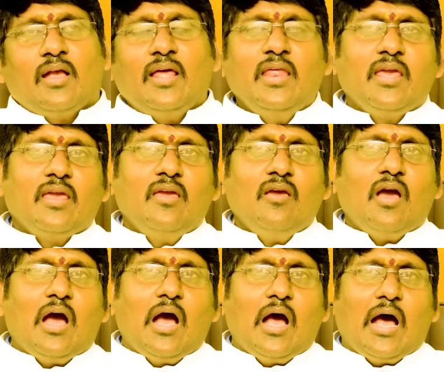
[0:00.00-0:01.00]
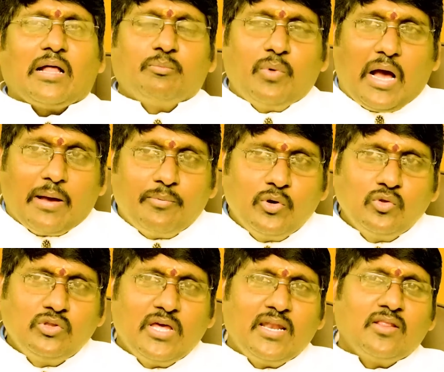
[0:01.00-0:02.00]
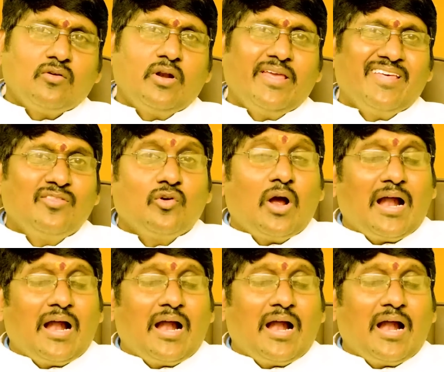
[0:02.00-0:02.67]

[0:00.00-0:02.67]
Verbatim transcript: కానీ అభివృద్ధి అనేది కూడా ఎందుకు